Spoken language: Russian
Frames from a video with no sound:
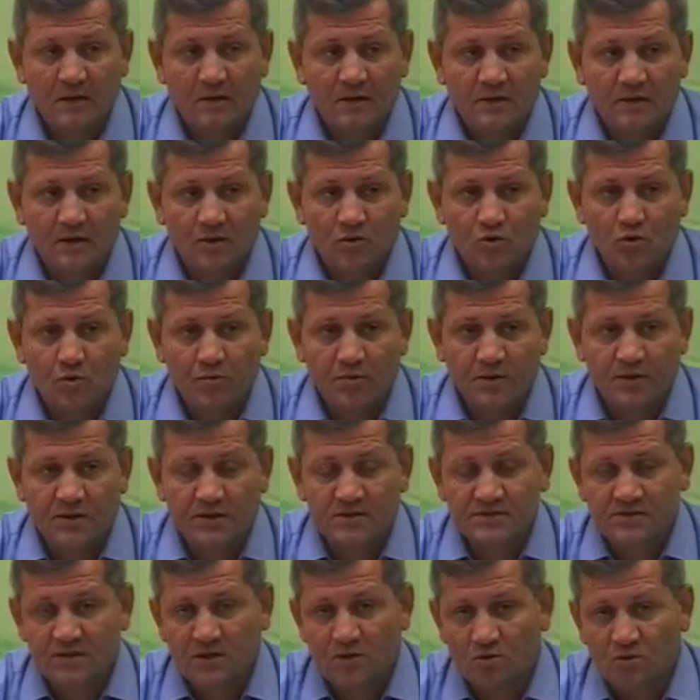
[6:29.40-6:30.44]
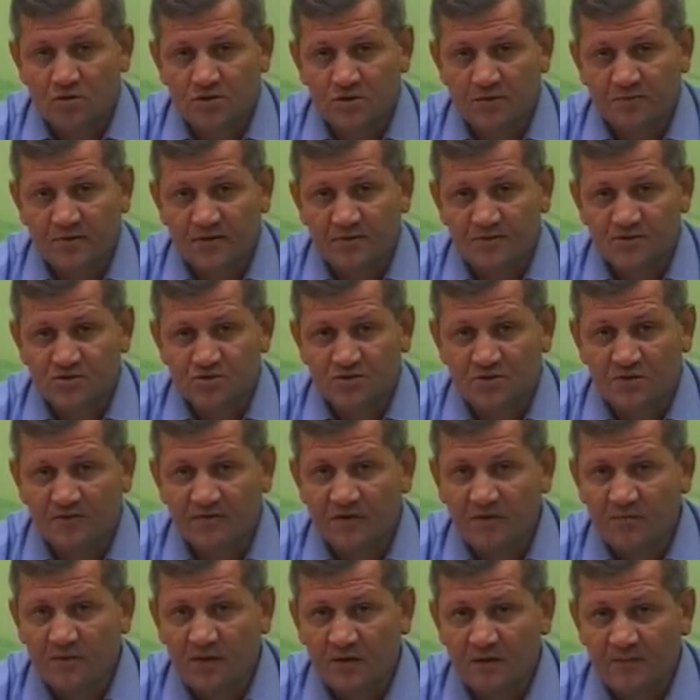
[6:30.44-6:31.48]
накоплена за какой-то промежуток
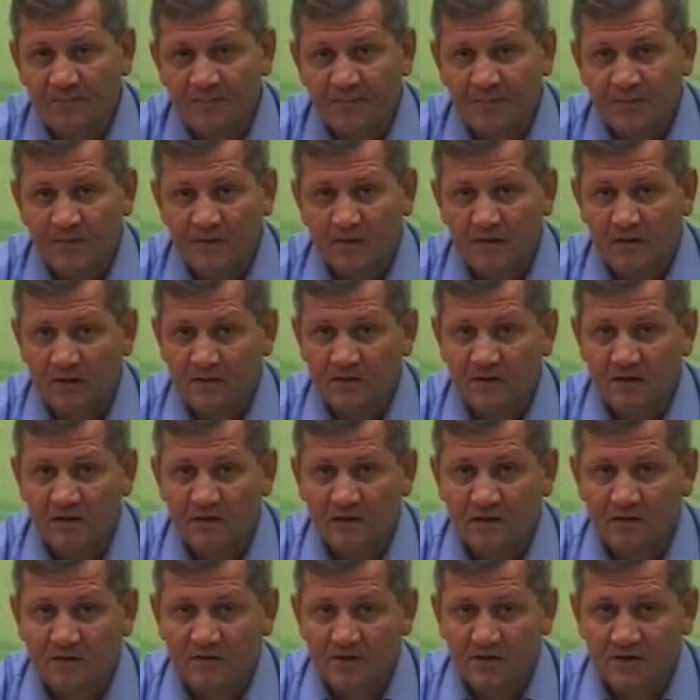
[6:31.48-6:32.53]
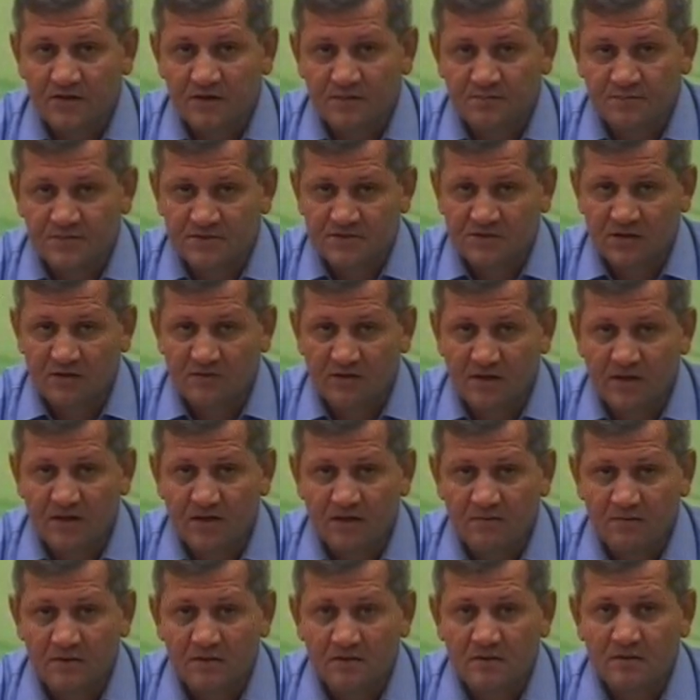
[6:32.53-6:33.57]
времени, она этим
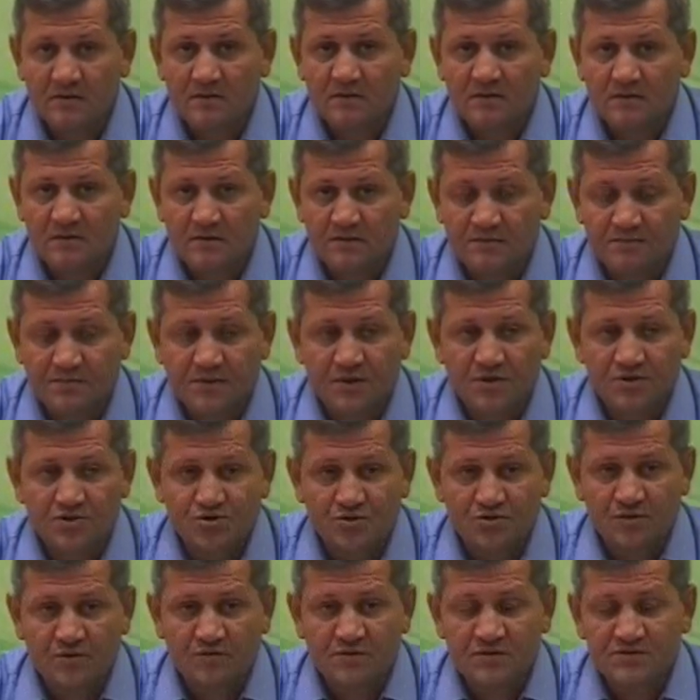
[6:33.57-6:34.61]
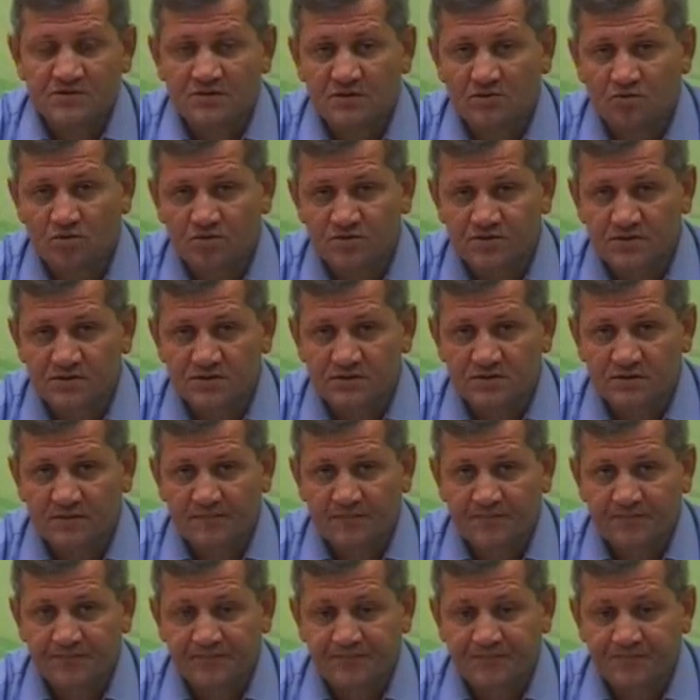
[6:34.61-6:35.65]
заявлением перечеркивает задолженность.
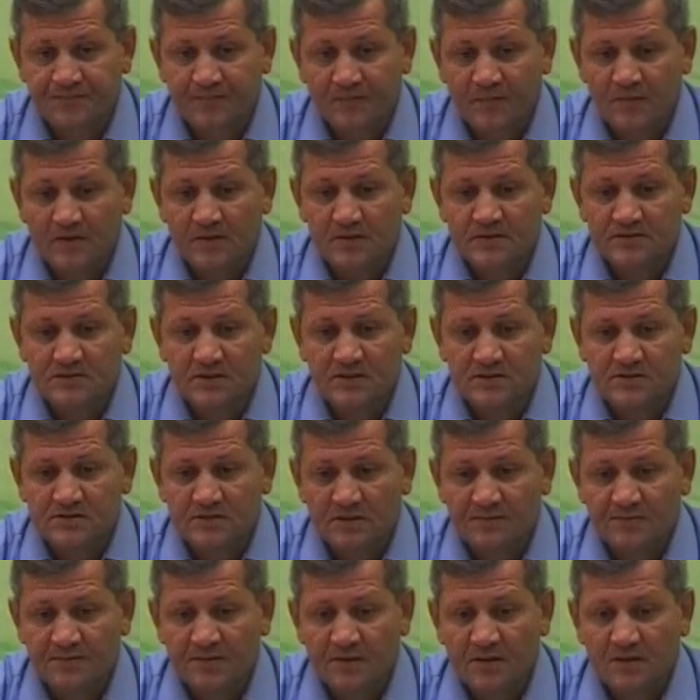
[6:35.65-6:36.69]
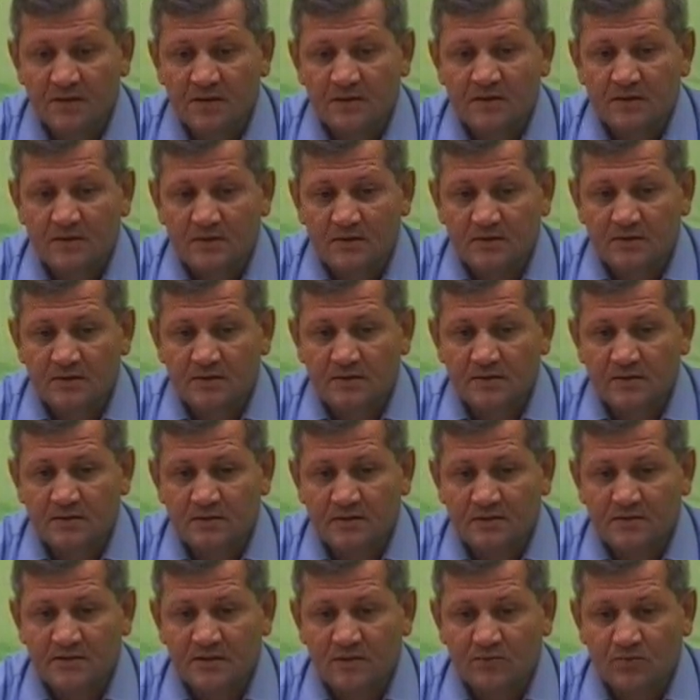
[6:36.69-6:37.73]
Естественно, э,
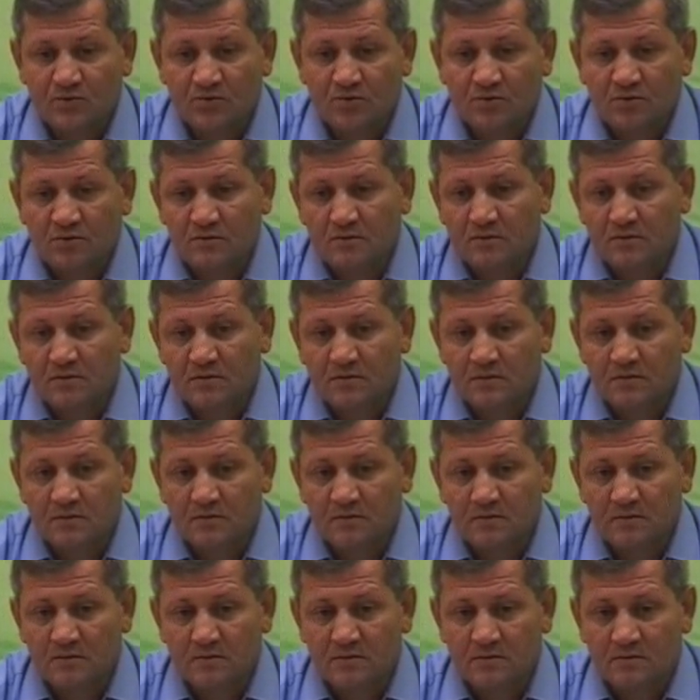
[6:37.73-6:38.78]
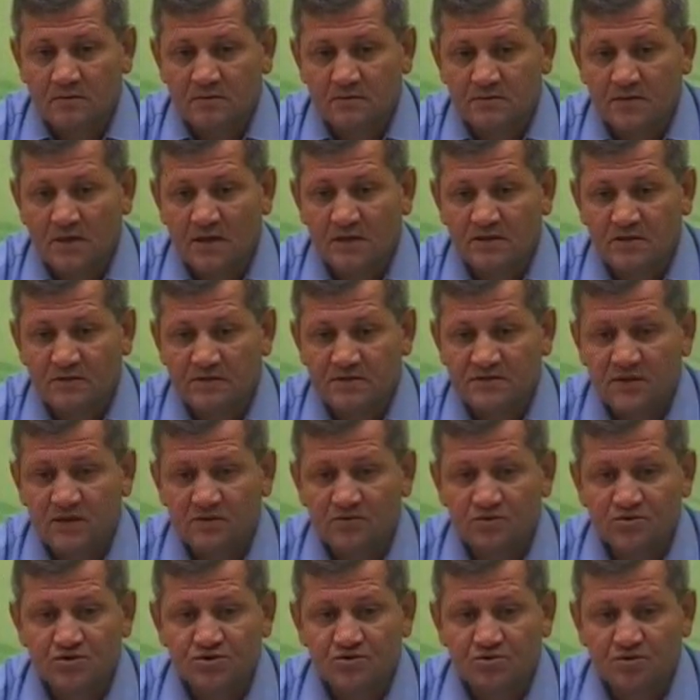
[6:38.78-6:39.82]
к тому э, до этого
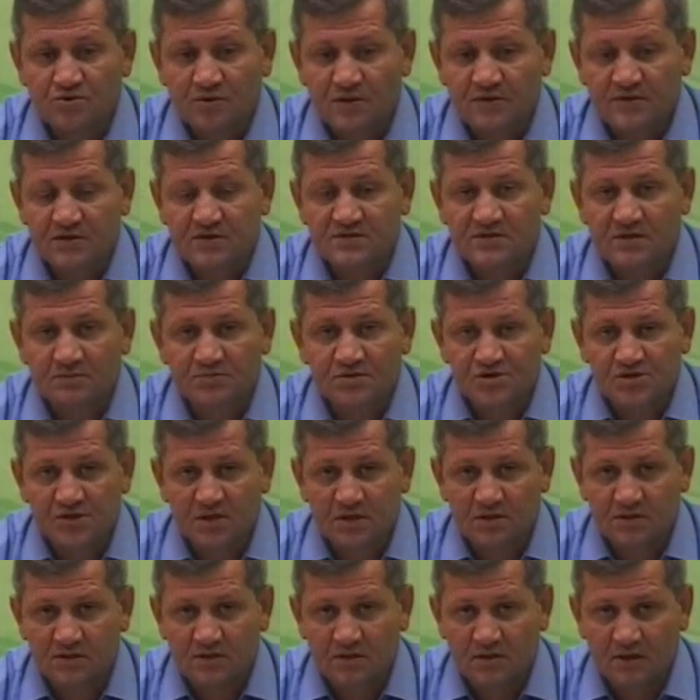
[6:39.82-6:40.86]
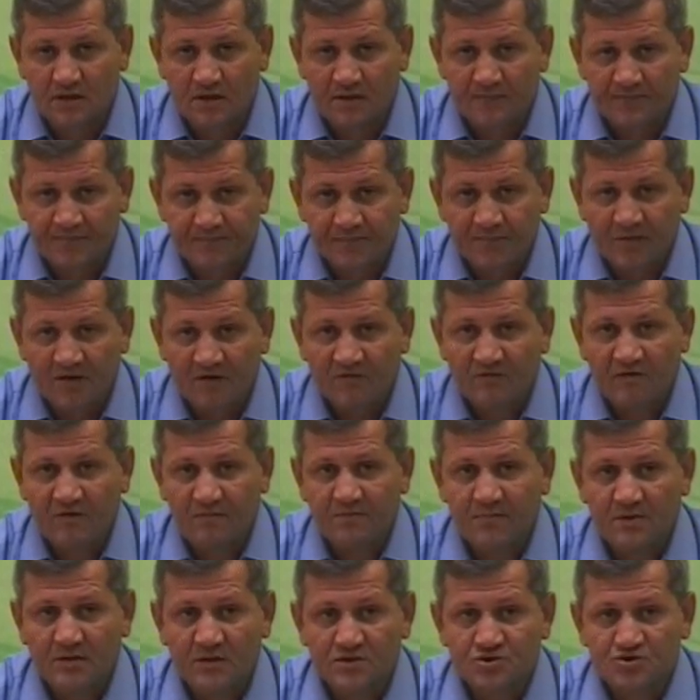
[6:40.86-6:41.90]
следует, что отец обещает, я
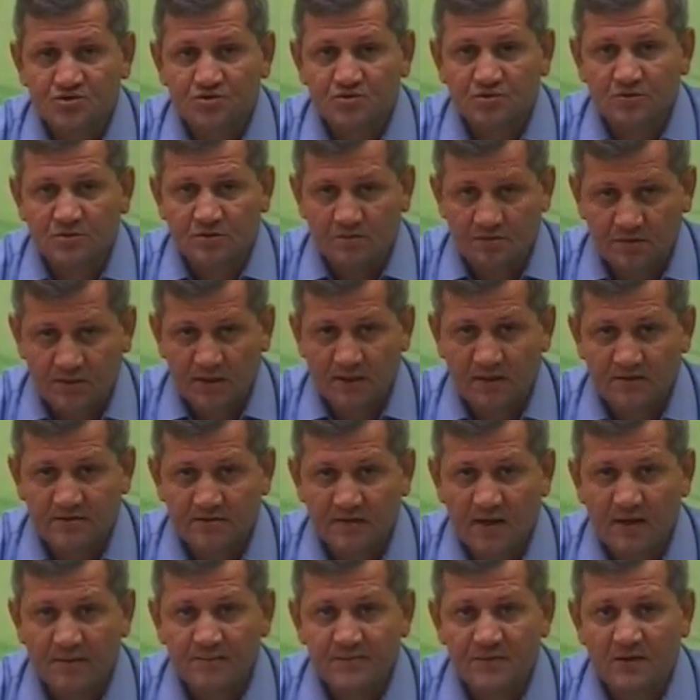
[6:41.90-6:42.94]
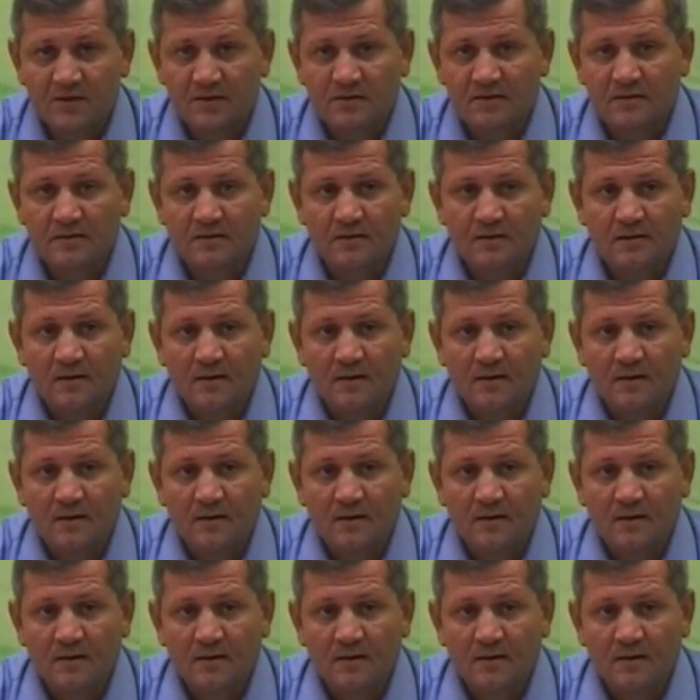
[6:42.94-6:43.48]
выплачу, я отдам деньги,